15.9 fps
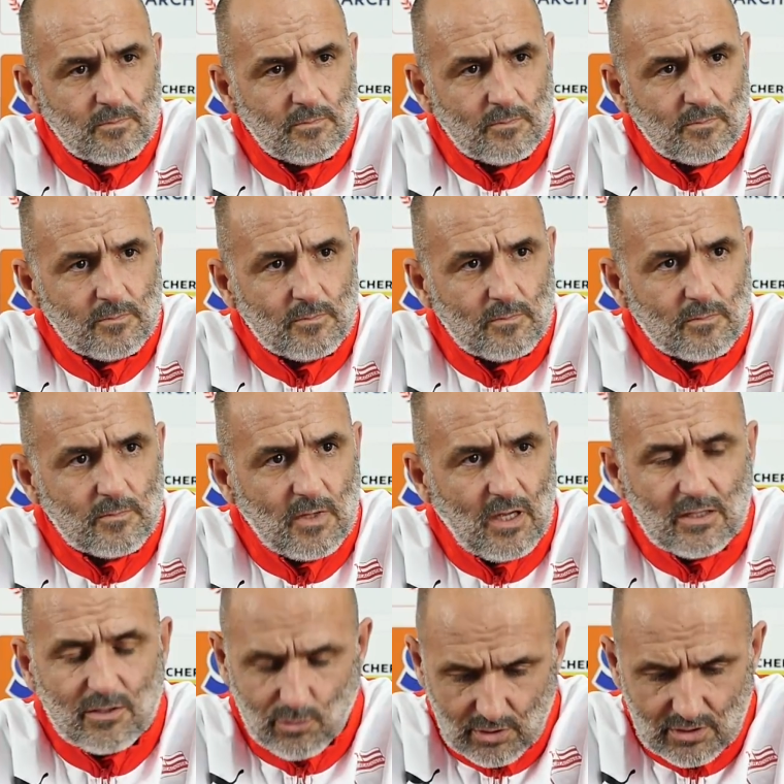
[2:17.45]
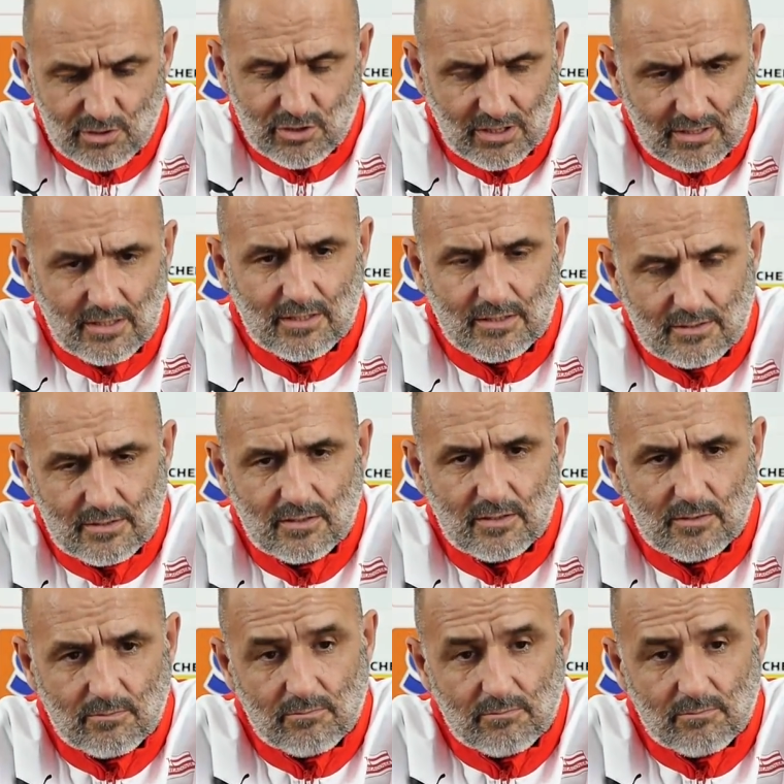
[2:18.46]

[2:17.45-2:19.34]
on jest A teoretycznie tak, tak.